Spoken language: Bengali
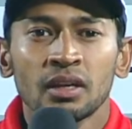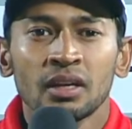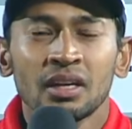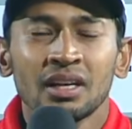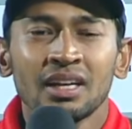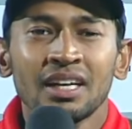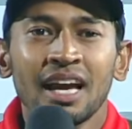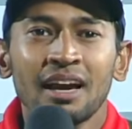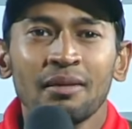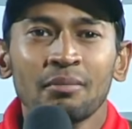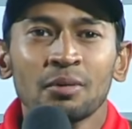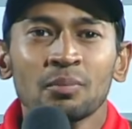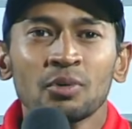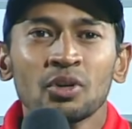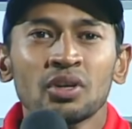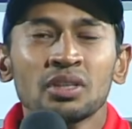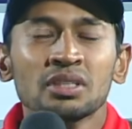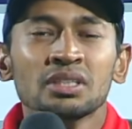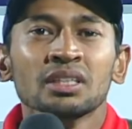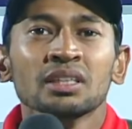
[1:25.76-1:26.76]
না আমার
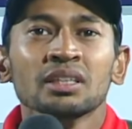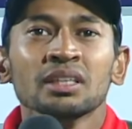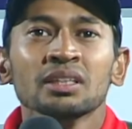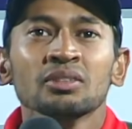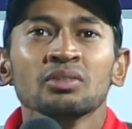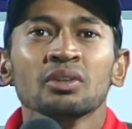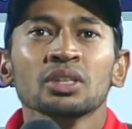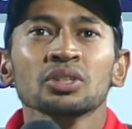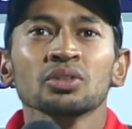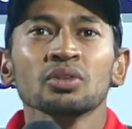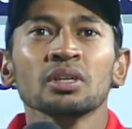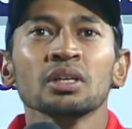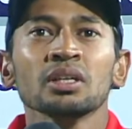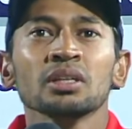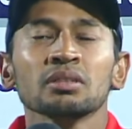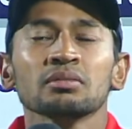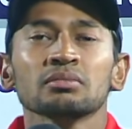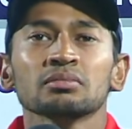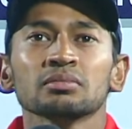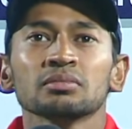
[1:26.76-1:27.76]
মনে হয় যে এটা তো আসলে
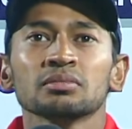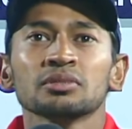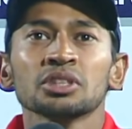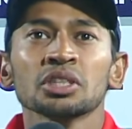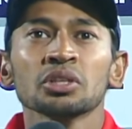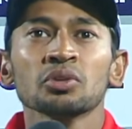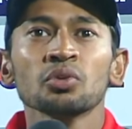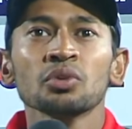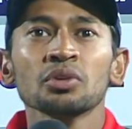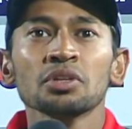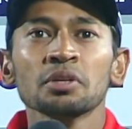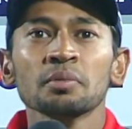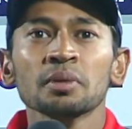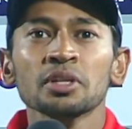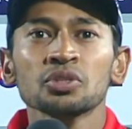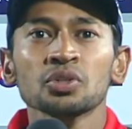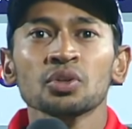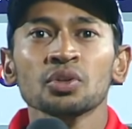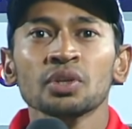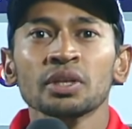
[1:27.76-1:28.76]
যে কোনো
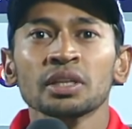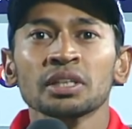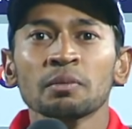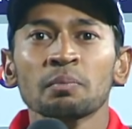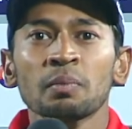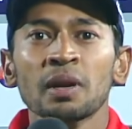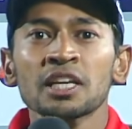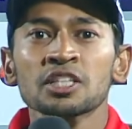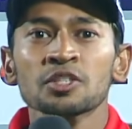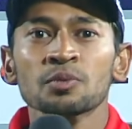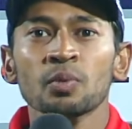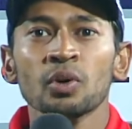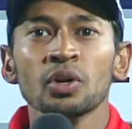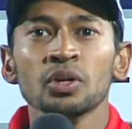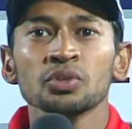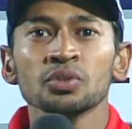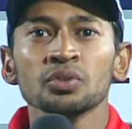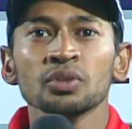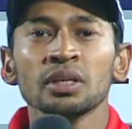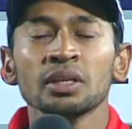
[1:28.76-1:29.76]
টিমের জন্য একটা প্লাস
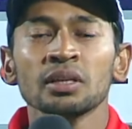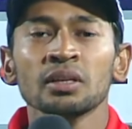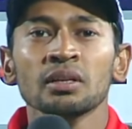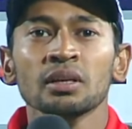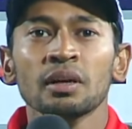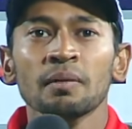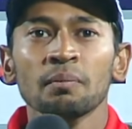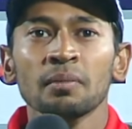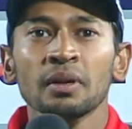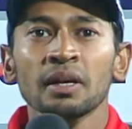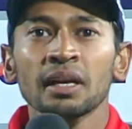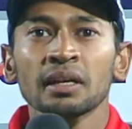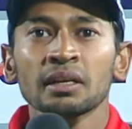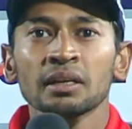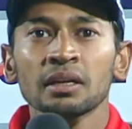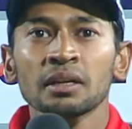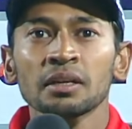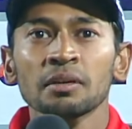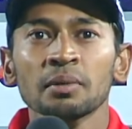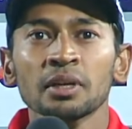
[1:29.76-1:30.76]
পয়েন্ট যদি আপনার
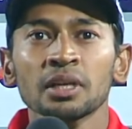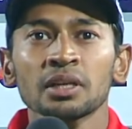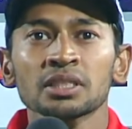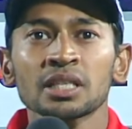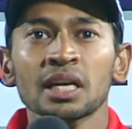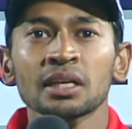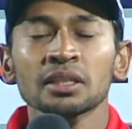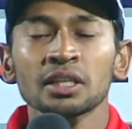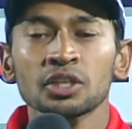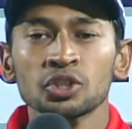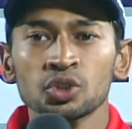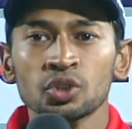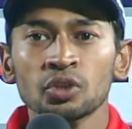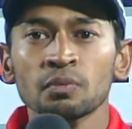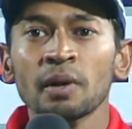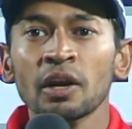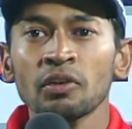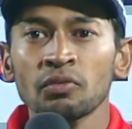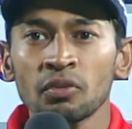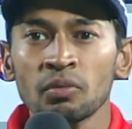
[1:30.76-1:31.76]
একটা টিমে সাত আটজন
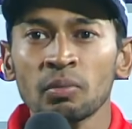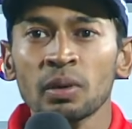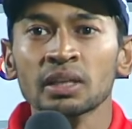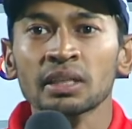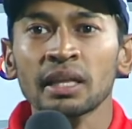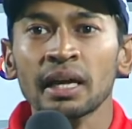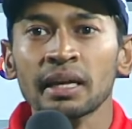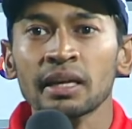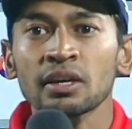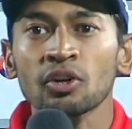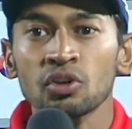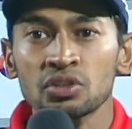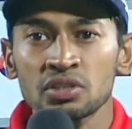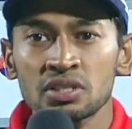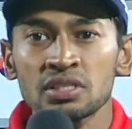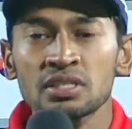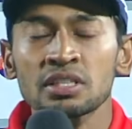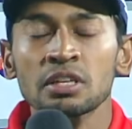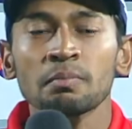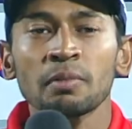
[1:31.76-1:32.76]
পারফর্মার থাকে
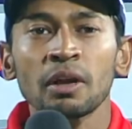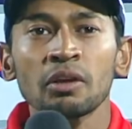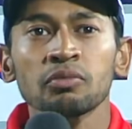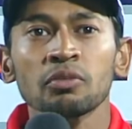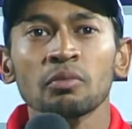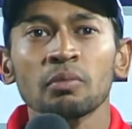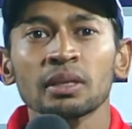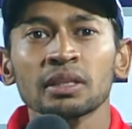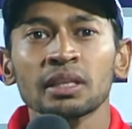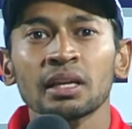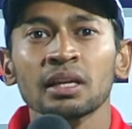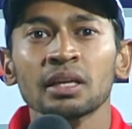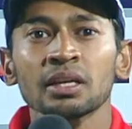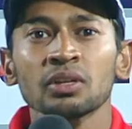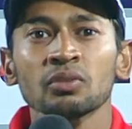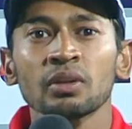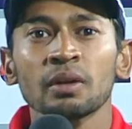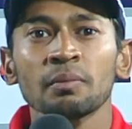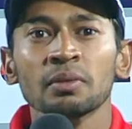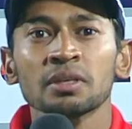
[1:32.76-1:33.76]
কনসিস্টেন্ট পারফর্মার তাহলে
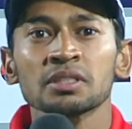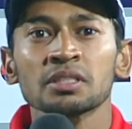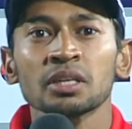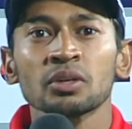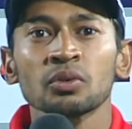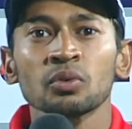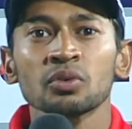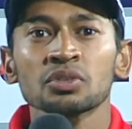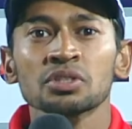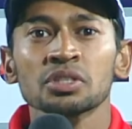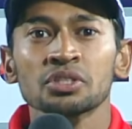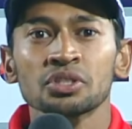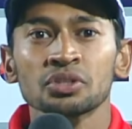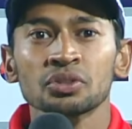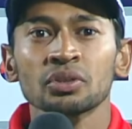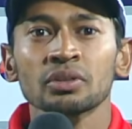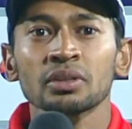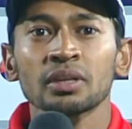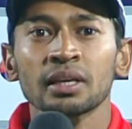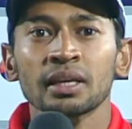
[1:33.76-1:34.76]
কিন্তু আপনার যে কোনো
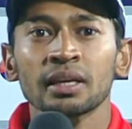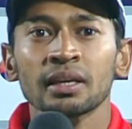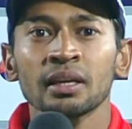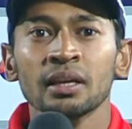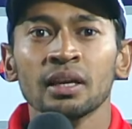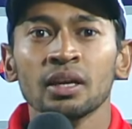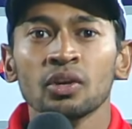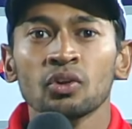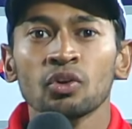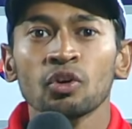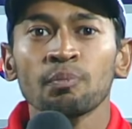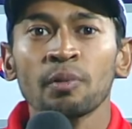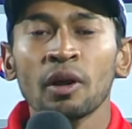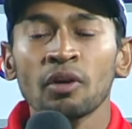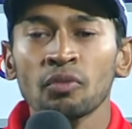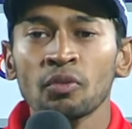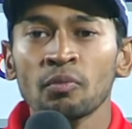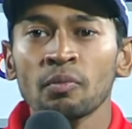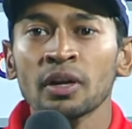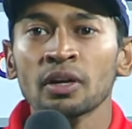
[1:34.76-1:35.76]
সিচুয়েশন থেকে ওই
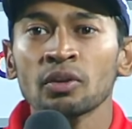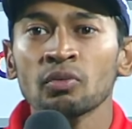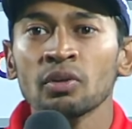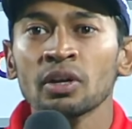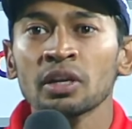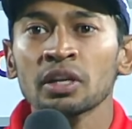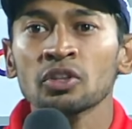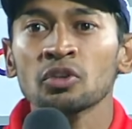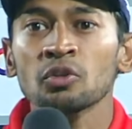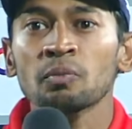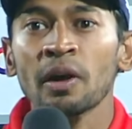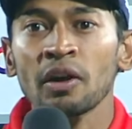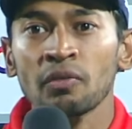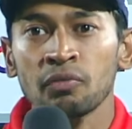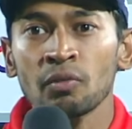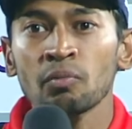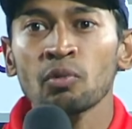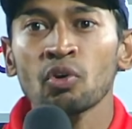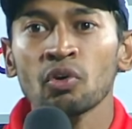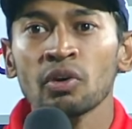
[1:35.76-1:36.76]
পারফর্মারগুলো কিন্তু
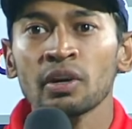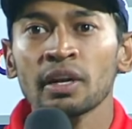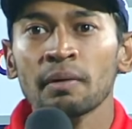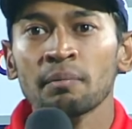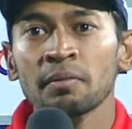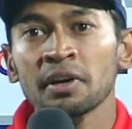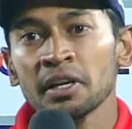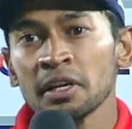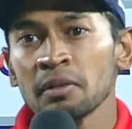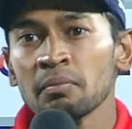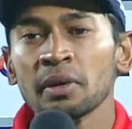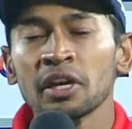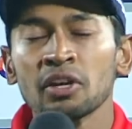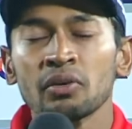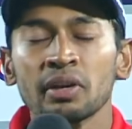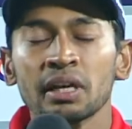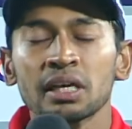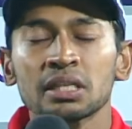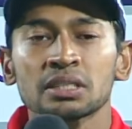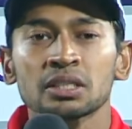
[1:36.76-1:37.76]
পারফর্ম করলে আপনার টিম বের
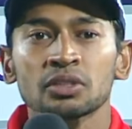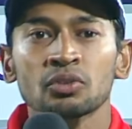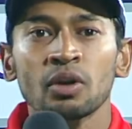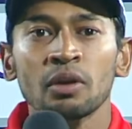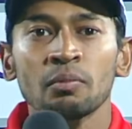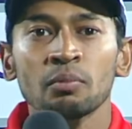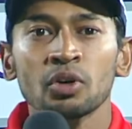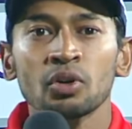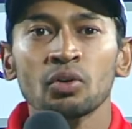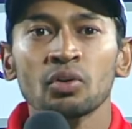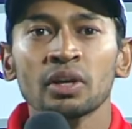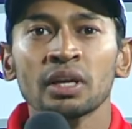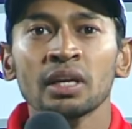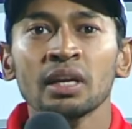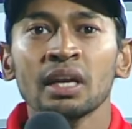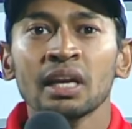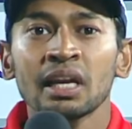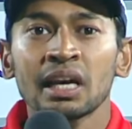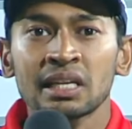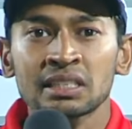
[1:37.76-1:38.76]
হয়ে আসে তো আমি মনে করি
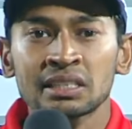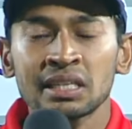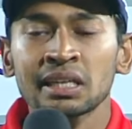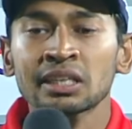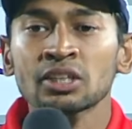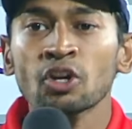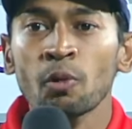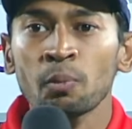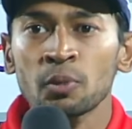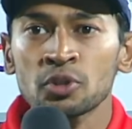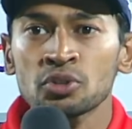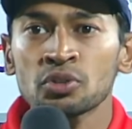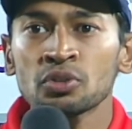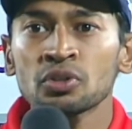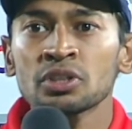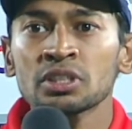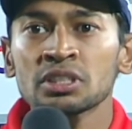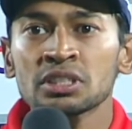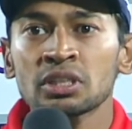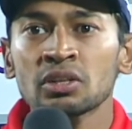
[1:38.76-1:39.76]
আজকে একটা
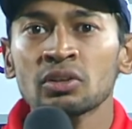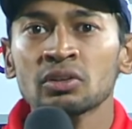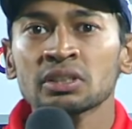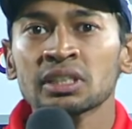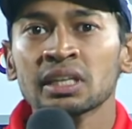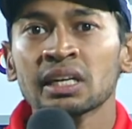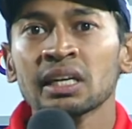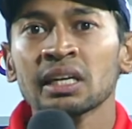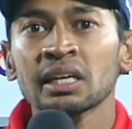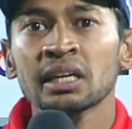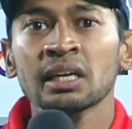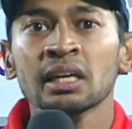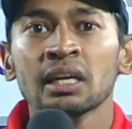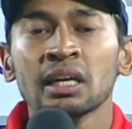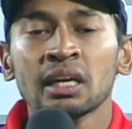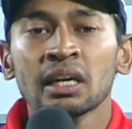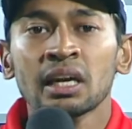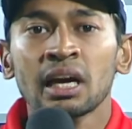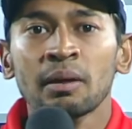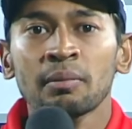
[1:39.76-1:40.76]
অপরচুনিটি ছিল যেখানে
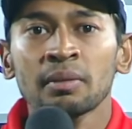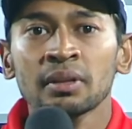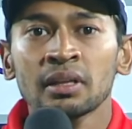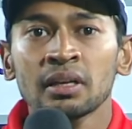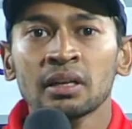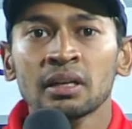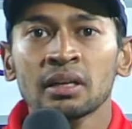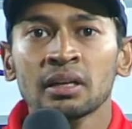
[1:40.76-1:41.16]
আমাদের